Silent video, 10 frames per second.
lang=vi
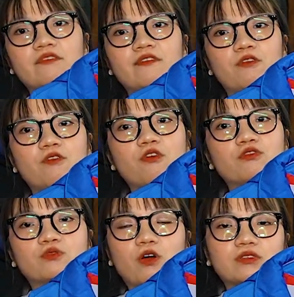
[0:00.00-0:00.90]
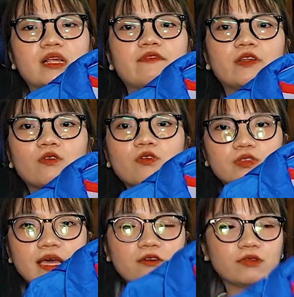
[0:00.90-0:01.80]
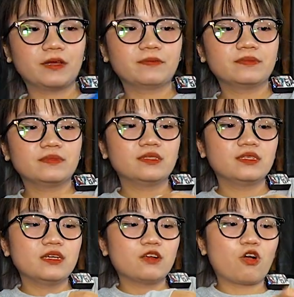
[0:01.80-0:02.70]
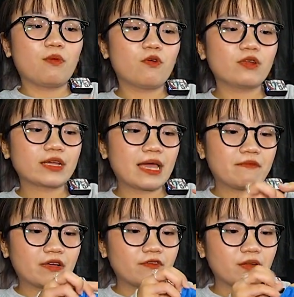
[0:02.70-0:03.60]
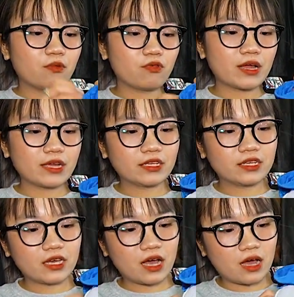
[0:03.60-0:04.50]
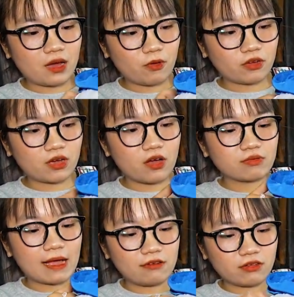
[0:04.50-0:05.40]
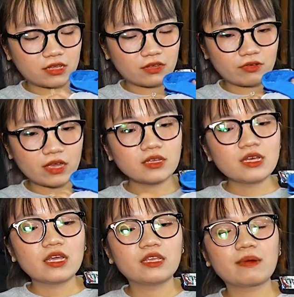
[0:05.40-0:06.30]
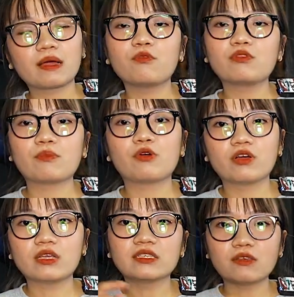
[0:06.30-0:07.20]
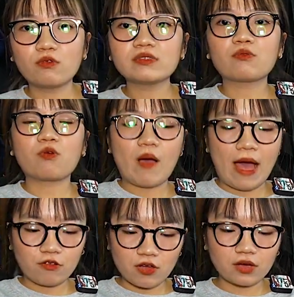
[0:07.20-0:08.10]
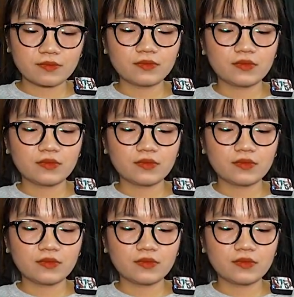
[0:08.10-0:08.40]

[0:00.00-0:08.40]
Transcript: là phần logo nó sẽ là phần logo thêu này. Có mũ đi kèm vào cái phần mũ này thì uh, mọi người không tháo được ra nhau nhá. Nhưng mà cái mũ này mọi người có thể giấu trong cổ áo được.